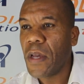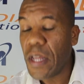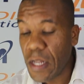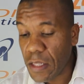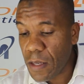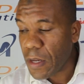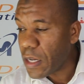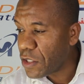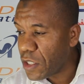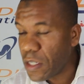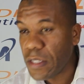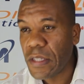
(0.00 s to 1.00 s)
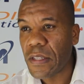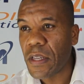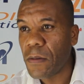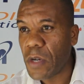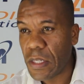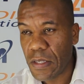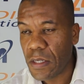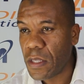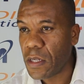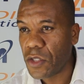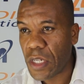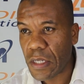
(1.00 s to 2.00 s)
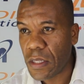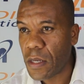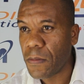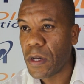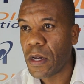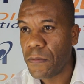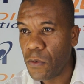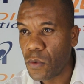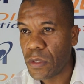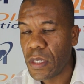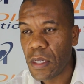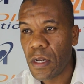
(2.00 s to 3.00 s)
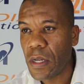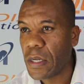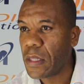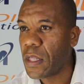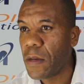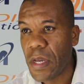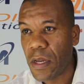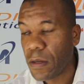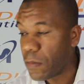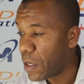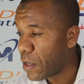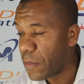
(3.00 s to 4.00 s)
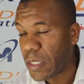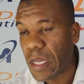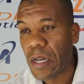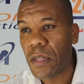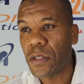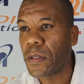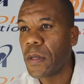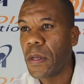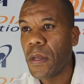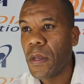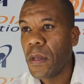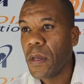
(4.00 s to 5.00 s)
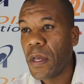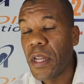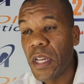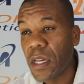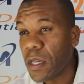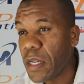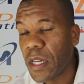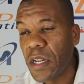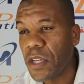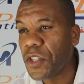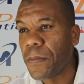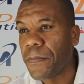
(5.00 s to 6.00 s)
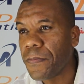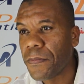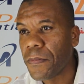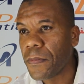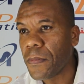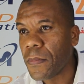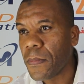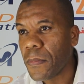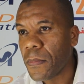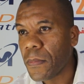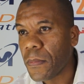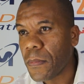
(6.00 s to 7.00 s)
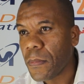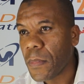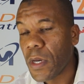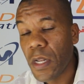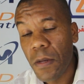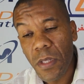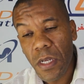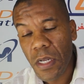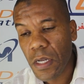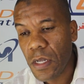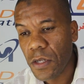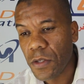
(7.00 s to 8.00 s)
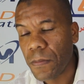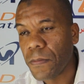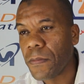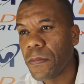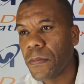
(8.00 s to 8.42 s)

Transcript: انا دابا لا جاني اتصال مع واحد السيده جارتنا باغا الفلوس ديالها قلت لها ما, ما, ما تخلصش انا انا كنحشم انا بعدا انا كنحشم